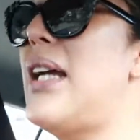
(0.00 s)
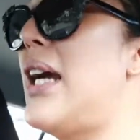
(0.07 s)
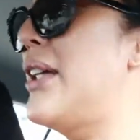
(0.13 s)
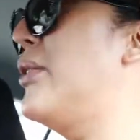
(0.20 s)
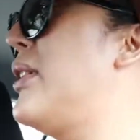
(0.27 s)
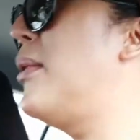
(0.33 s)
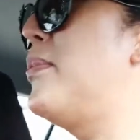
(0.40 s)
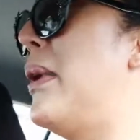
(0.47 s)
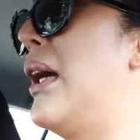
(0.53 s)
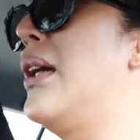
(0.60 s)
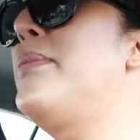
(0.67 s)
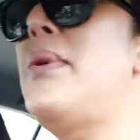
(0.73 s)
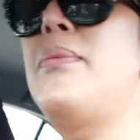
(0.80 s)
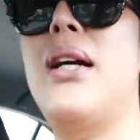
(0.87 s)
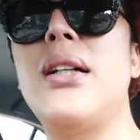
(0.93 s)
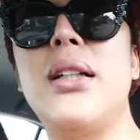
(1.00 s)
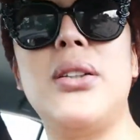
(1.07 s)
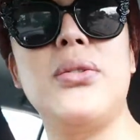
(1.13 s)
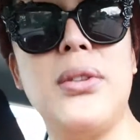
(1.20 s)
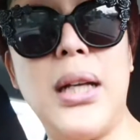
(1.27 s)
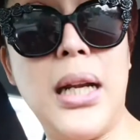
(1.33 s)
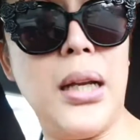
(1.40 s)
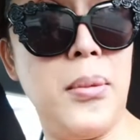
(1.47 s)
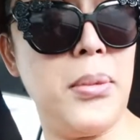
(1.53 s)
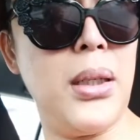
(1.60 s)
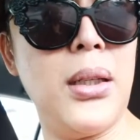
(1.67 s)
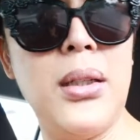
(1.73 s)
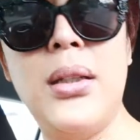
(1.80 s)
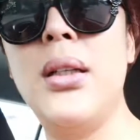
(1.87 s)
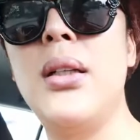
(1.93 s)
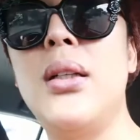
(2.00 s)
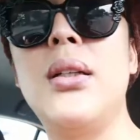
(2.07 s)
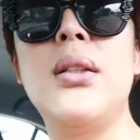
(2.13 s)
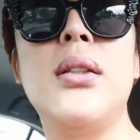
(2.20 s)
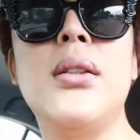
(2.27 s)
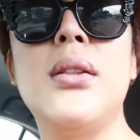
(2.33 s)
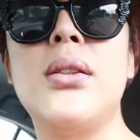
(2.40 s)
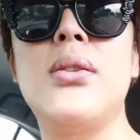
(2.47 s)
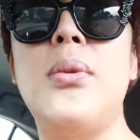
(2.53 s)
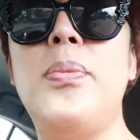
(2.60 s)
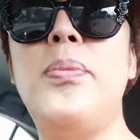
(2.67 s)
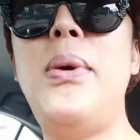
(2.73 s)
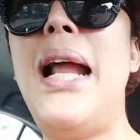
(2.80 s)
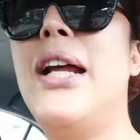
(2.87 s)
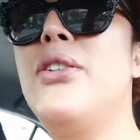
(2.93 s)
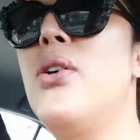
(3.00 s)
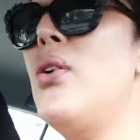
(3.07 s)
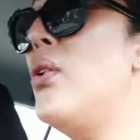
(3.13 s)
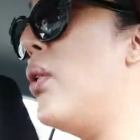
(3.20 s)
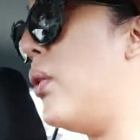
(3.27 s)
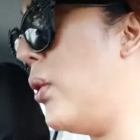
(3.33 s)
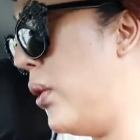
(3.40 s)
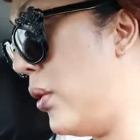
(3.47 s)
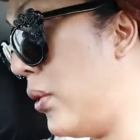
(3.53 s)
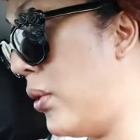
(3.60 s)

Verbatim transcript: tayo, di ba? May mga ganun drama. So, plano ko,